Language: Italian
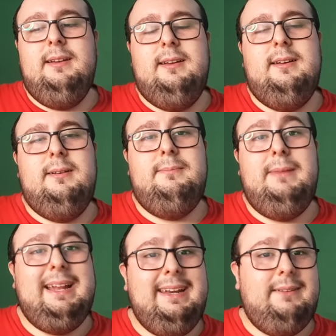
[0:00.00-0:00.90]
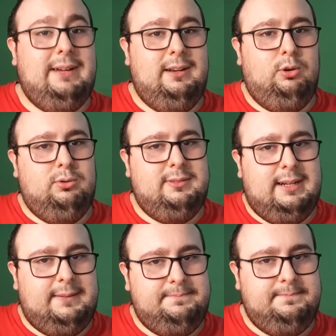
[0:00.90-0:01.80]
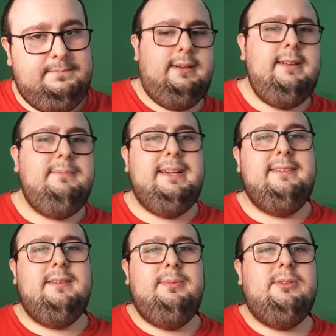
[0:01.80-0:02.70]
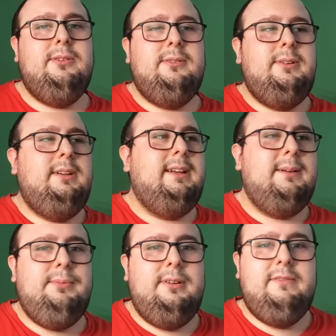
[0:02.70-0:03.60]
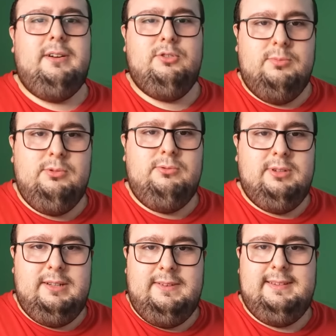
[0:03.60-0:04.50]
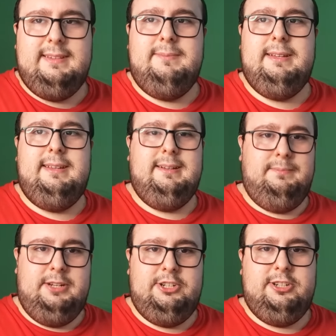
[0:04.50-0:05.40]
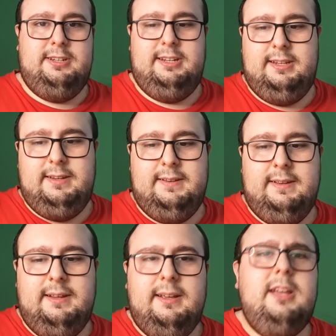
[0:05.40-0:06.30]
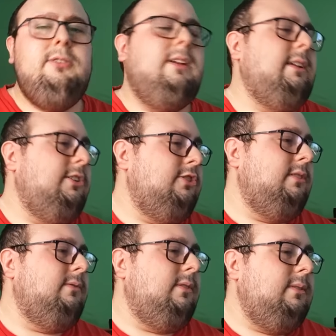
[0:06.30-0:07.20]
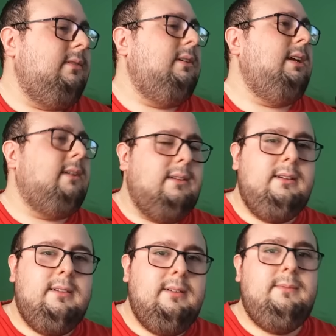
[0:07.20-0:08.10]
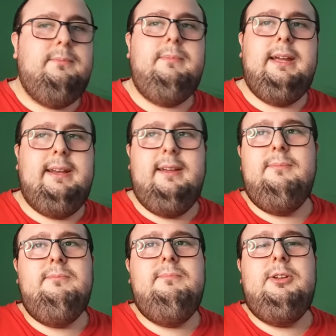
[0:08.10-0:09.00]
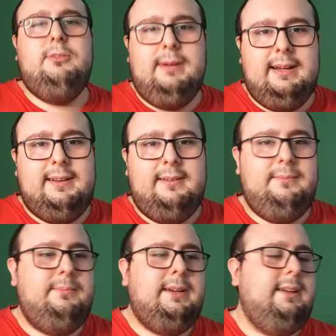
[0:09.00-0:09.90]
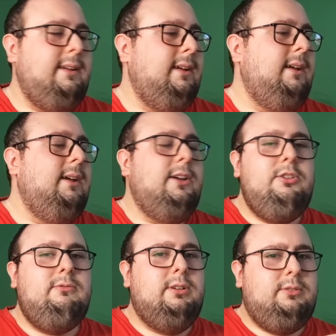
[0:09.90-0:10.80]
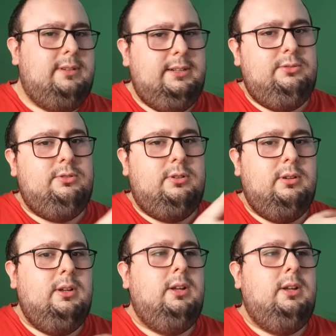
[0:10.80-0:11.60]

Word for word: eh, Manna va a Londra, nel mentre però il Napoli fa comunque le visite mediche a Brescianini. E io là dicevo, Bene, meno male, perché io quando ho letto